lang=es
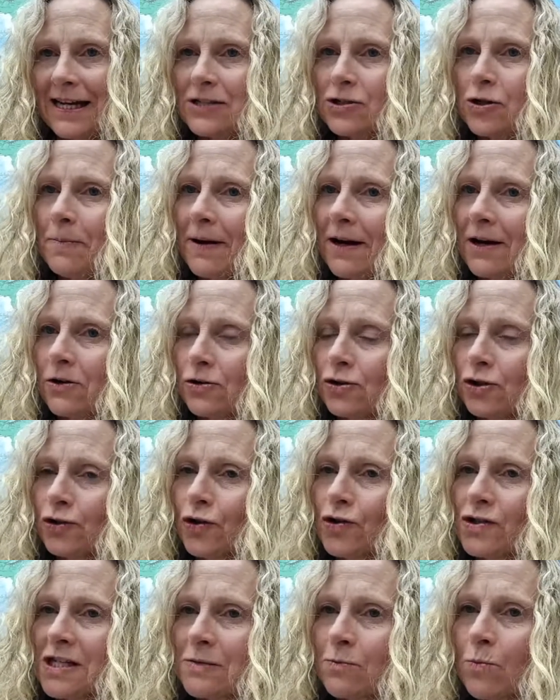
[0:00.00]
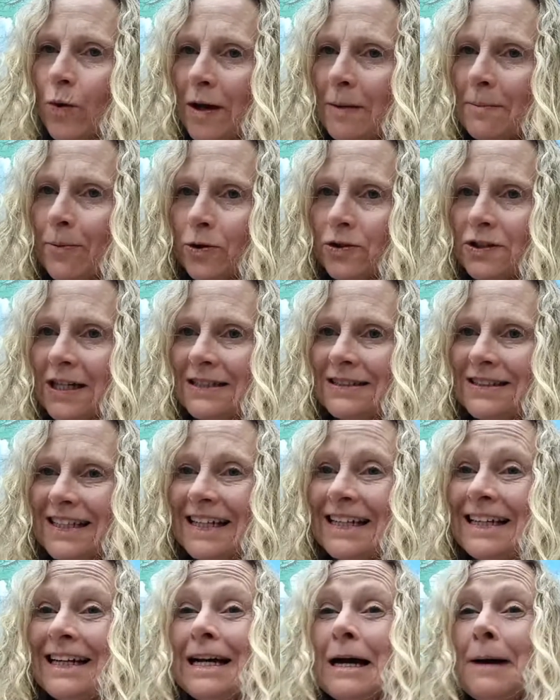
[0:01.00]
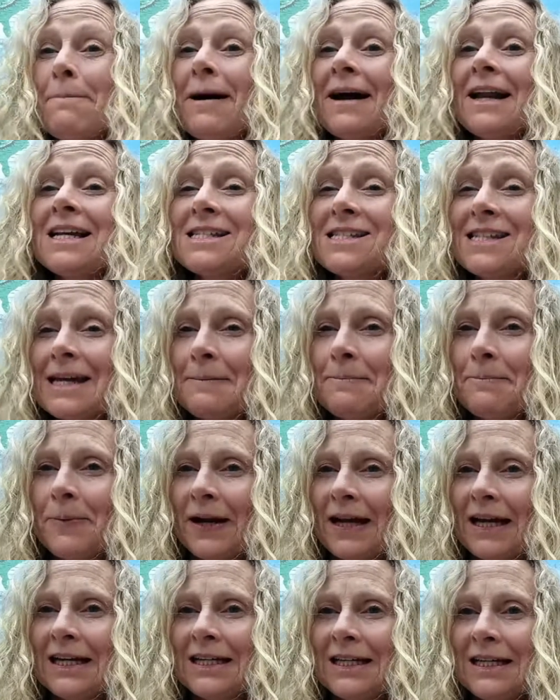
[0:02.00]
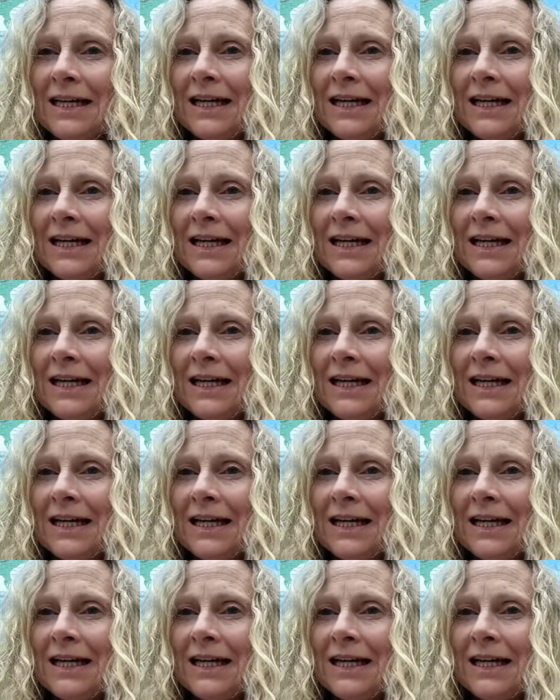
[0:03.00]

Eso para nosotros es muy importante, para siempre.